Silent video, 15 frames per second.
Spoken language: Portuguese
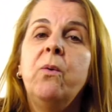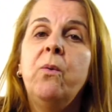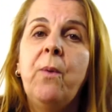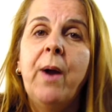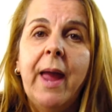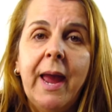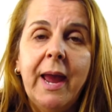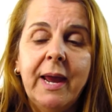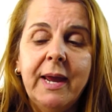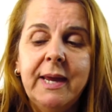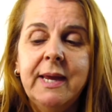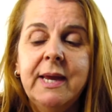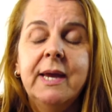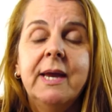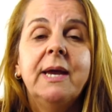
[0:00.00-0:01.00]
o R
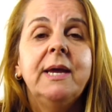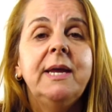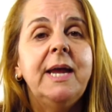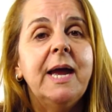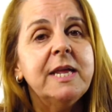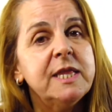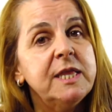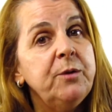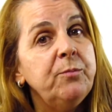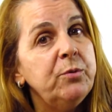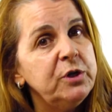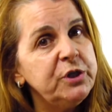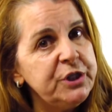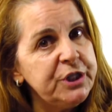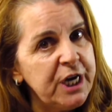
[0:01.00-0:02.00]
e assim
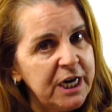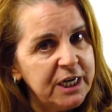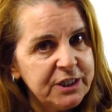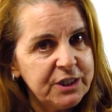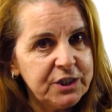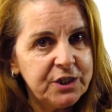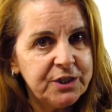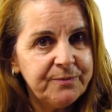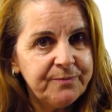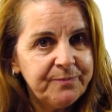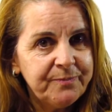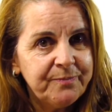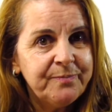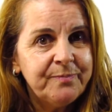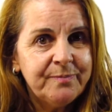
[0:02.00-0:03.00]
por diante.
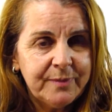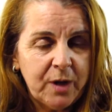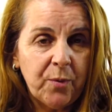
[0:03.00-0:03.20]
Tá